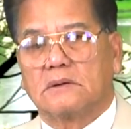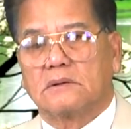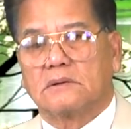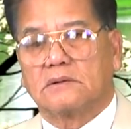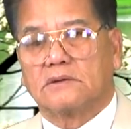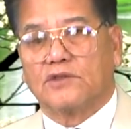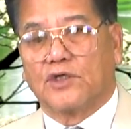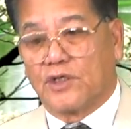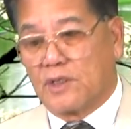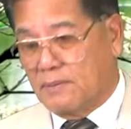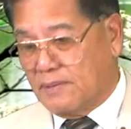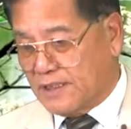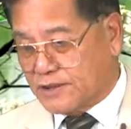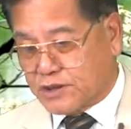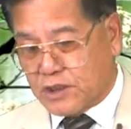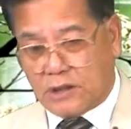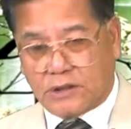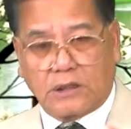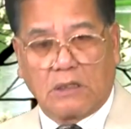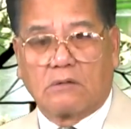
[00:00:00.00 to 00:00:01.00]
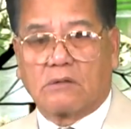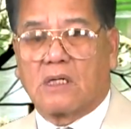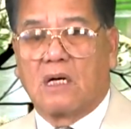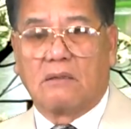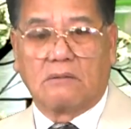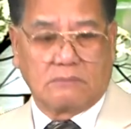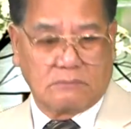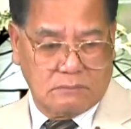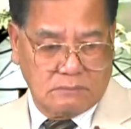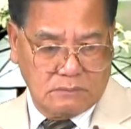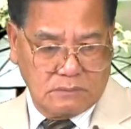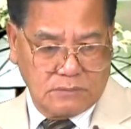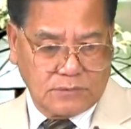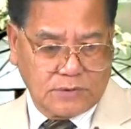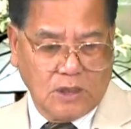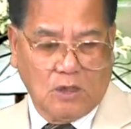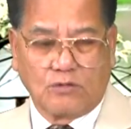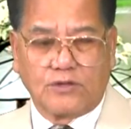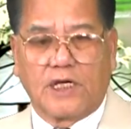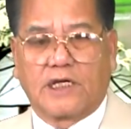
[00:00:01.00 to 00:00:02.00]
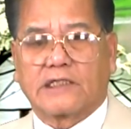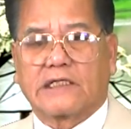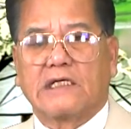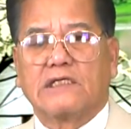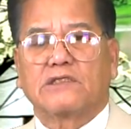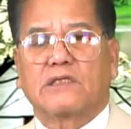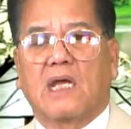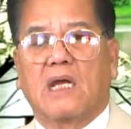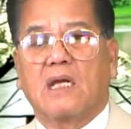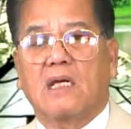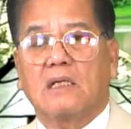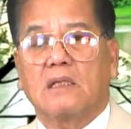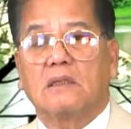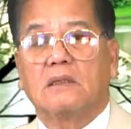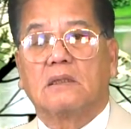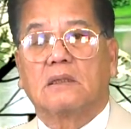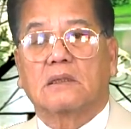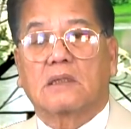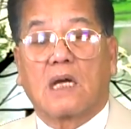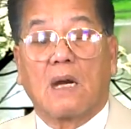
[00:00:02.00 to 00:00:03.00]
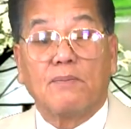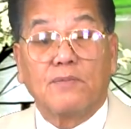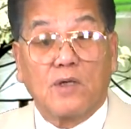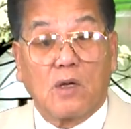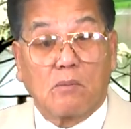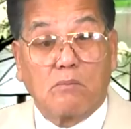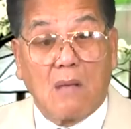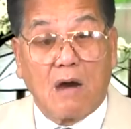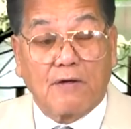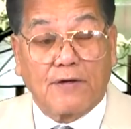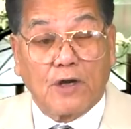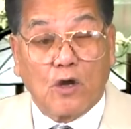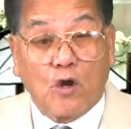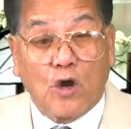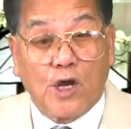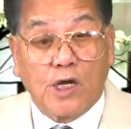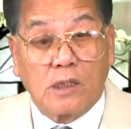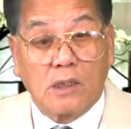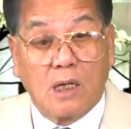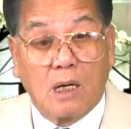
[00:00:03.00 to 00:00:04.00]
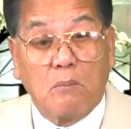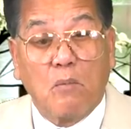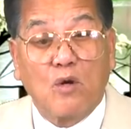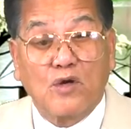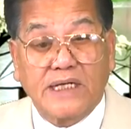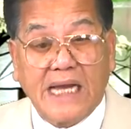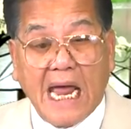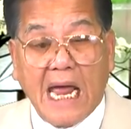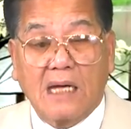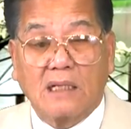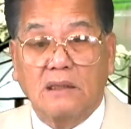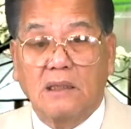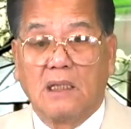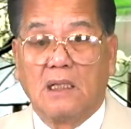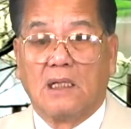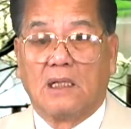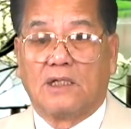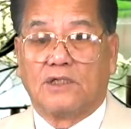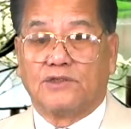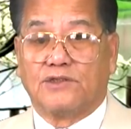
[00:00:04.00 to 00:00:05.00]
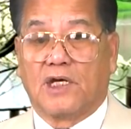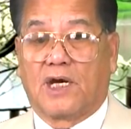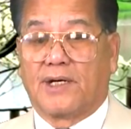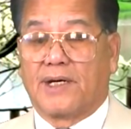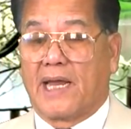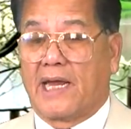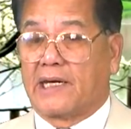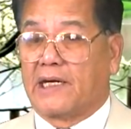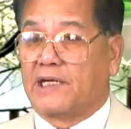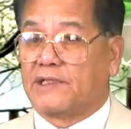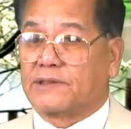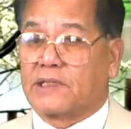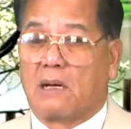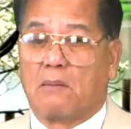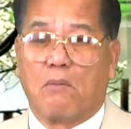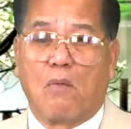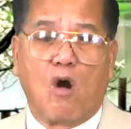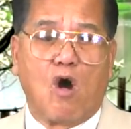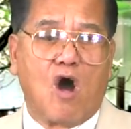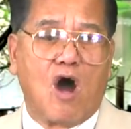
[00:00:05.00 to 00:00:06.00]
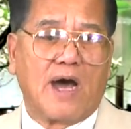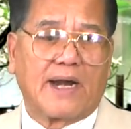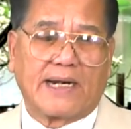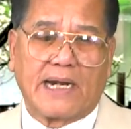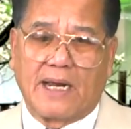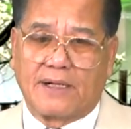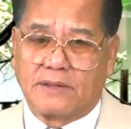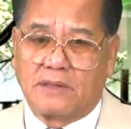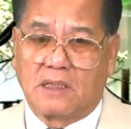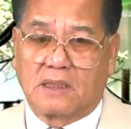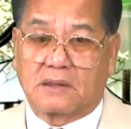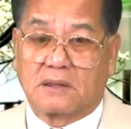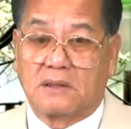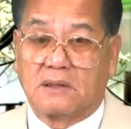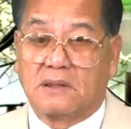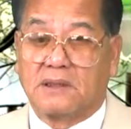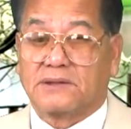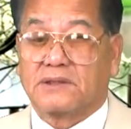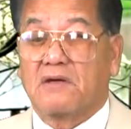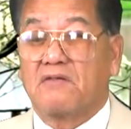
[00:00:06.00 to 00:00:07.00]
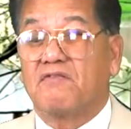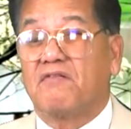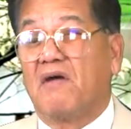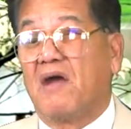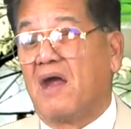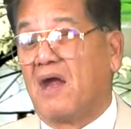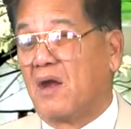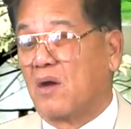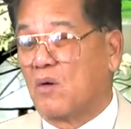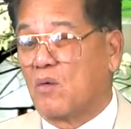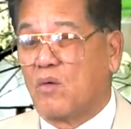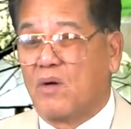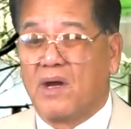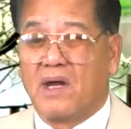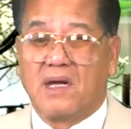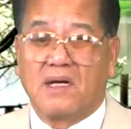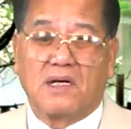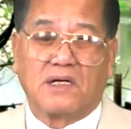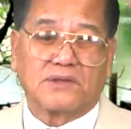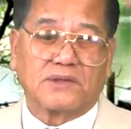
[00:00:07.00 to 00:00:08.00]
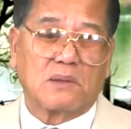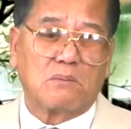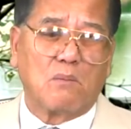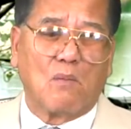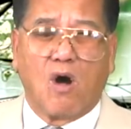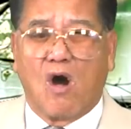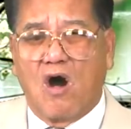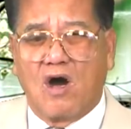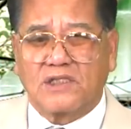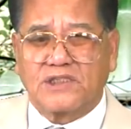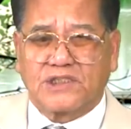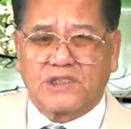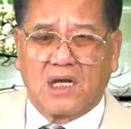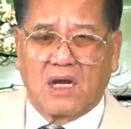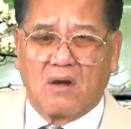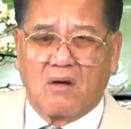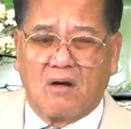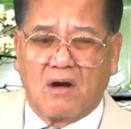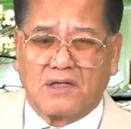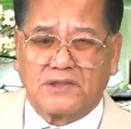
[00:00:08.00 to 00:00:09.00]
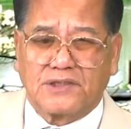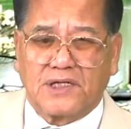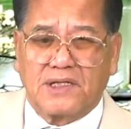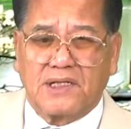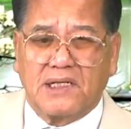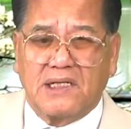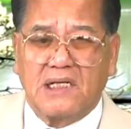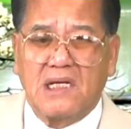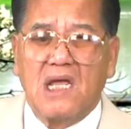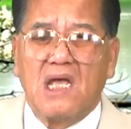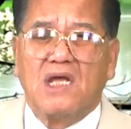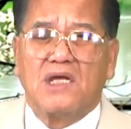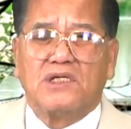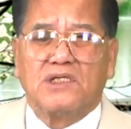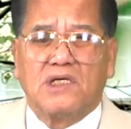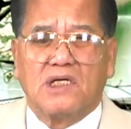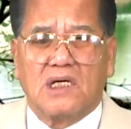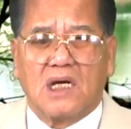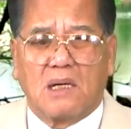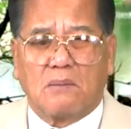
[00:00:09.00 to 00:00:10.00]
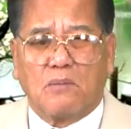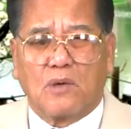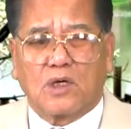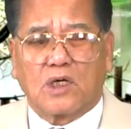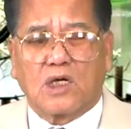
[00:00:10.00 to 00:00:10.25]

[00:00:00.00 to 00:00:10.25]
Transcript: Rồi nó bắt trước tàu cộng, tiêu diệt kinh tế, cấm đồng bào ra khỏi cửa 4 tháng. Giờ này người ta bỏ ra được, người ta về quê, người ta bỏ Sài Gòn, người ta đi như là một